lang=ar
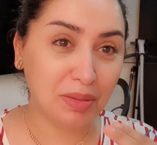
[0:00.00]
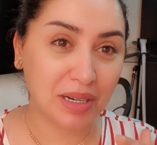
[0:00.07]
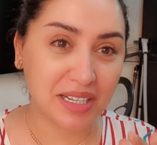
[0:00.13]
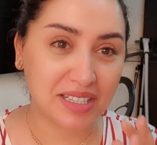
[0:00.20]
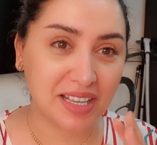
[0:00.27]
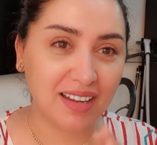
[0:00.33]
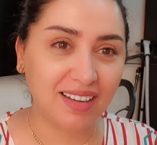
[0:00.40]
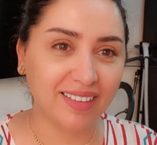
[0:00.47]
دابا
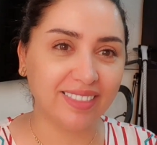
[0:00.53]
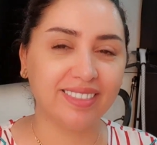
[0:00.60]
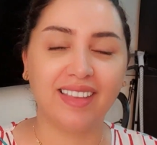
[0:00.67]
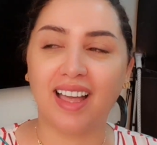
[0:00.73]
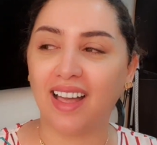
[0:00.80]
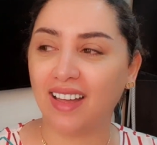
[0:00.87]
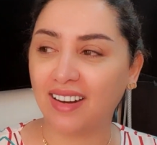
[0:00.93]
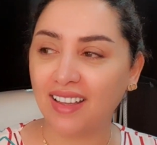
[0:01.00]
رسالة
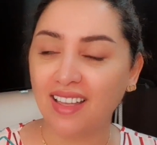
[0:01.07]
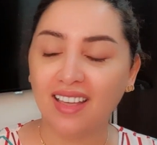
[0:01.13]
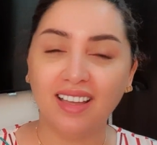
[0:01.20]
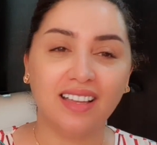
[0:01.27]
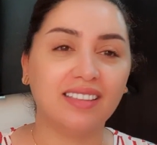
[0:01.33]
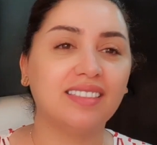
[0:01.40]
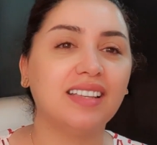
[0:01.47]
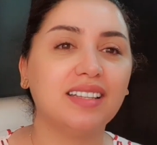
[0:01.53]
النهار
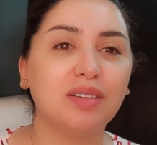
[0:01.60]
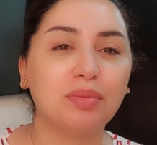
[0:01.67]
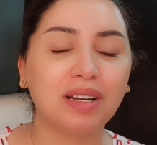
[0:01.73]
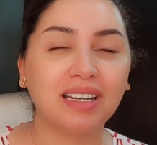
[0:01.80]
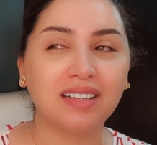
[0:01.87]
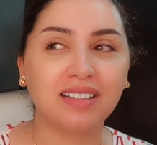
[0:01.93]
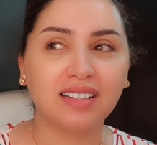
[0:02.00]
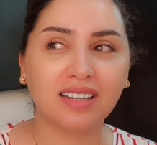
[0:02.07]
عندنا دابا
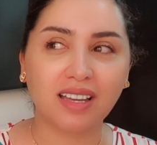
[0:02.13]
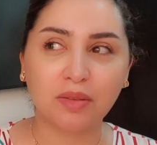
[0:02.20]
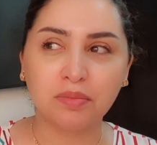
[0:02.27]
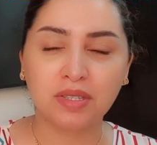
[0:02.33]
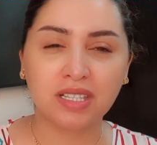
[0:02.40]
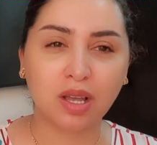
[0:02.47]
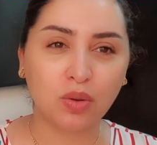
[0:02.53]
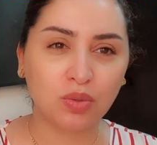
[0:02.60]

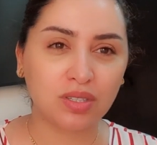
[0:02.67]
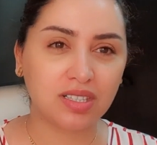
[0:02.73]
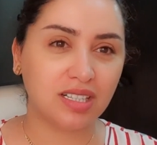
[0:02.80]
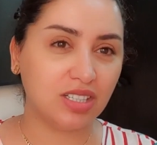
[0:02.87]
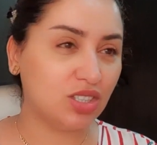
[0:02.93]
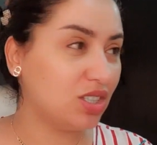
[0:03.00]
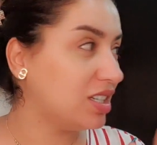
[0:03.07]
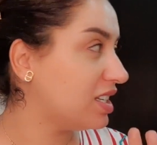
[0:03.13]
الخمسة ونص
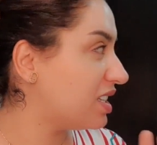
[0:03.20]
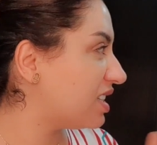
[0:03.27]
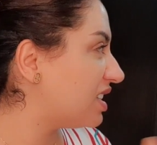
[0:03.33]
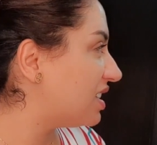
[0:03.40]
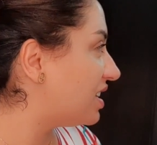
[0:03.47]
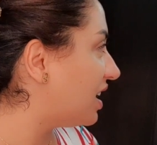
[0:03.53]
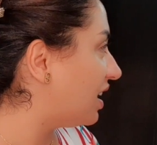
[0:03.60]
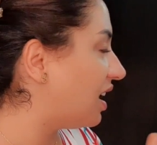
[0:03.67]
العشية
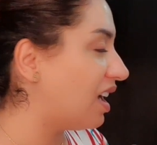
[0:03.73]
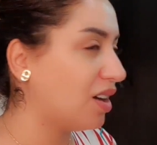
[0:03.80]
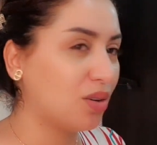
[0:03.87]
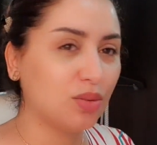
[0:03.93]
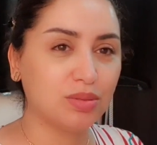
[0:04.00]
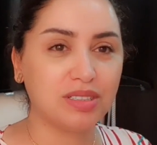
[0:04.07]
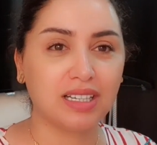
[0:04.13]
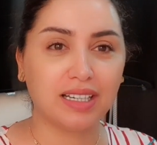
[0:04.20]
ستة
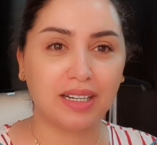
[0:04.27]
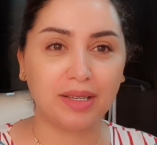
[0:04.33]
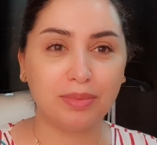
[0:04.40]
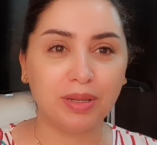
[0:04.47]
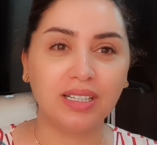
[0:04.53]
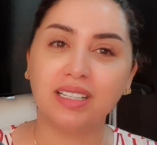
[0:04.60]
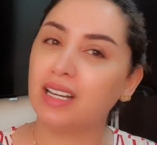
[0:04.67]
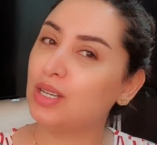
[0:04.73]
العروب
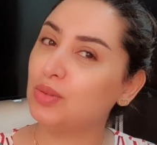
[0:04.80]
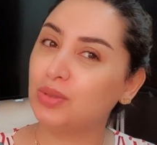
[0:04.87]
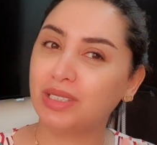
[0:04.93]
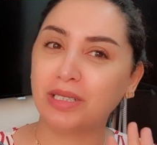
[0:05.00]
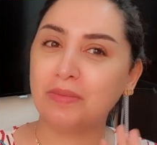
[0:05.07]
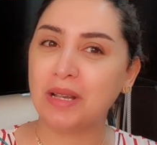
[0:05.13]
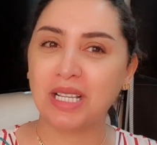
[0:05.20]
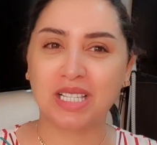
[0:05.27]
تقريبا
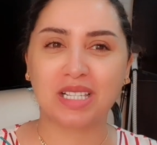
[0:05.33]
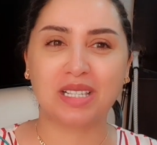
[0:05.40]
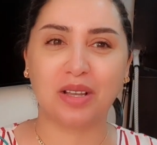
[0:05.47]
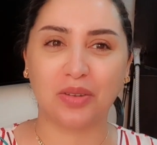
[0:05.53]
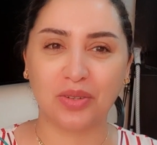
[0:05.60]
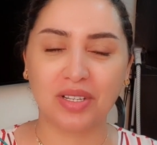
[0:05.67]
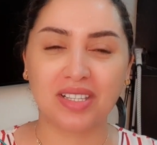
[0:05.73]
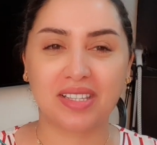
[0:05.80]
غيودن مع
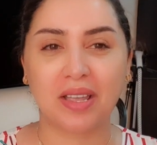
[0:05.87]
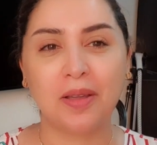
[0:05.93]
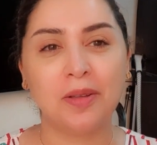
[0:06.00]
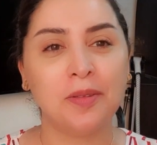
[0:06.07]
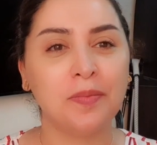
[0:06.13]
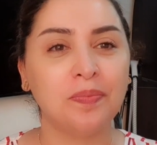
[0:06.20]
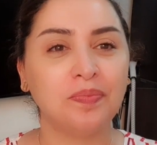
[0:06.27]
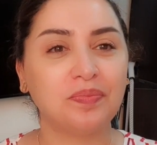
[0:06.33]
ستة ونص
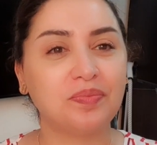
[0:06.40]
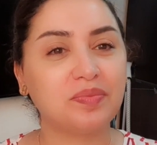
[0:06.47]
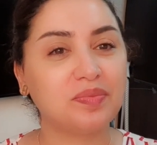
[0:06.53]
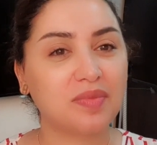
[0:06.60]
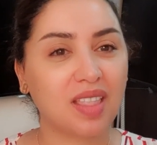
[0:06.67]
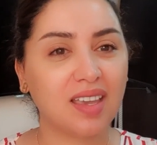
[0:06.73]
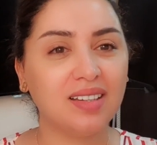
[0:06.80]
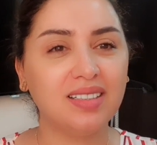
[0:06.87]

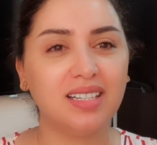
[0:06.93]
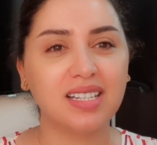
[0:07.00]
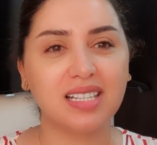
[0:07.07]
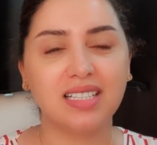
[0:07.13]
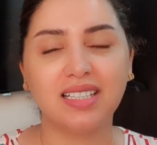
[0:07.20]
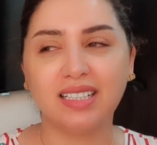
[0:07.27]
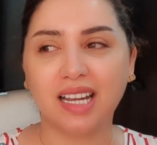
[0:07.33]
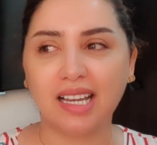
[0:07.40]
الناس
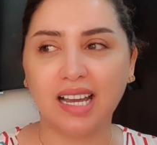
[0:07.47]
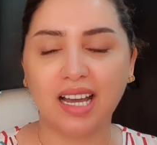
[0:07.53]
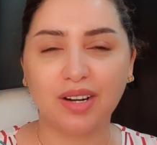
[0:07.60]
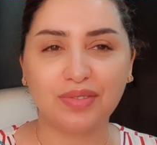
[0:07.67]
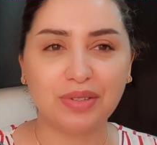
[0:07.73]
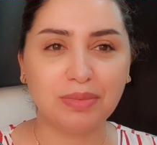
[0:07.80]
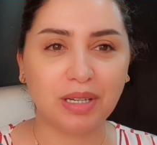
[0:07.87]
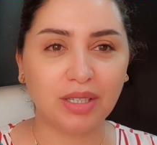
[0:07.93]
اللي هنايا
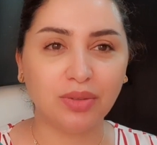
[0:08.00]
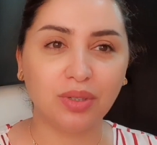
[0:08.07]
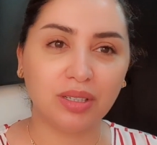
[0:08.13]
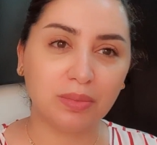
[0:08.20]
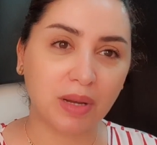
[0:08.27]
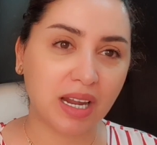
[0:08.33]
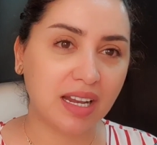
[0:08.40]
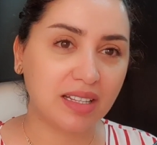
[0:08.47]
عارفين بانه
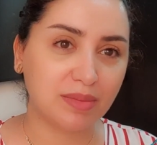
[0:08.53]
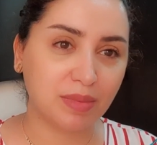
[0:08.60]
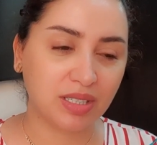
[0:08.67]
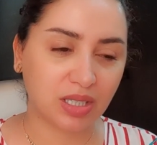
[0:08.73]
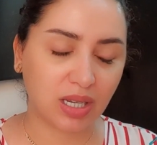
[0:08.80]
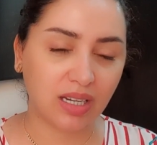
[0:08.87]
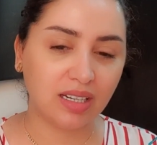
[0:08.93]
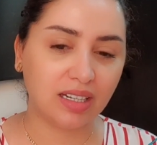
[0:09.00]
الامارات ما
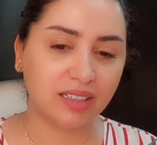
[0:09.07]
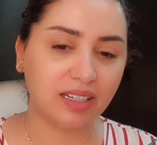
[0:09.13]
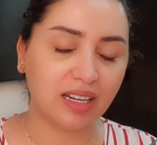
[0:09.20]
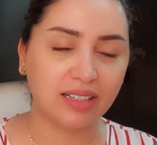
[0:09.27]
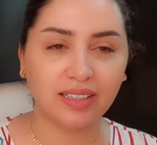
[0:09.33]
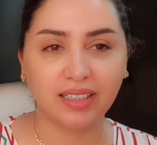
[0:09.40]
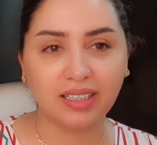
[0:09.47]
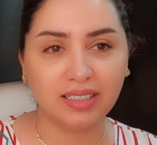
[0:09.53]
شاء الله
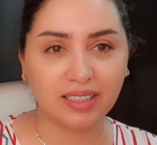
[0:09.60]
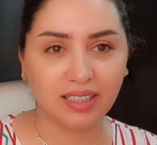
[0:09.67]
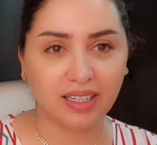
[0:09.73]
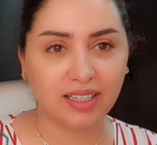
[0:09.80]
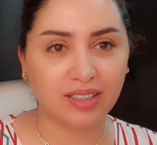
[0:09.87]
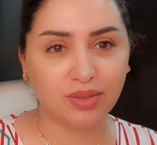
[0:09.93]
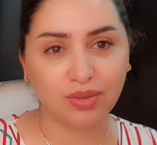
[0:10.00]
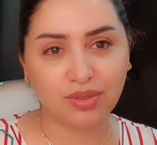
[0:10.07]
النهار دغيا
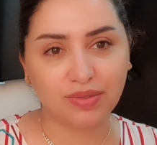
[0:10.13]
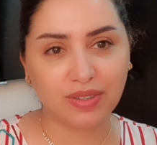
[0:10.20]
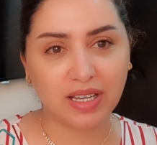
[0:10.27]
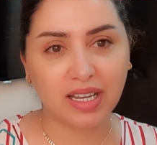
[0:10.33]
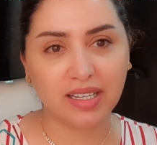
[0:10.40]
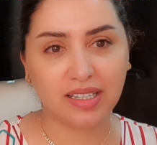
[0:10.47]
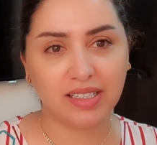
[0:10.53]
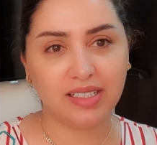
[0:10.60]
دغيا كيدوز
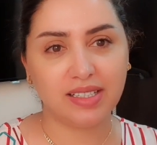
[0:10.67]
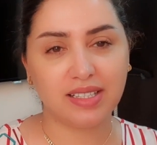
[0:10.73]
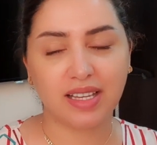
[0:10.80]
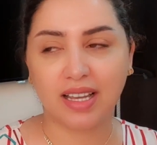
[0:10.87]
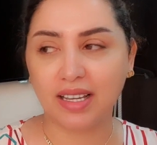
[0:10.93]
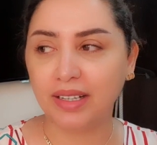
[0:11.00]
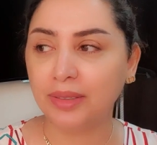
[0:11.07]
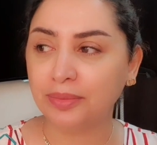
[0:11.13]
فيها يعني
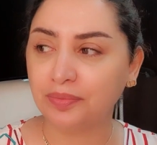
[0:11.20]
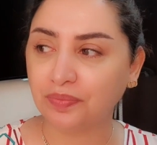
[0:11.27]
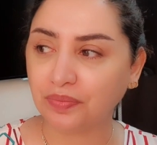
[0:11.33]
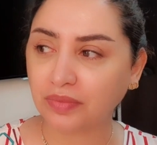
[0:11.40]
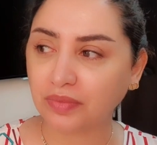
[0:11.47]
ساهل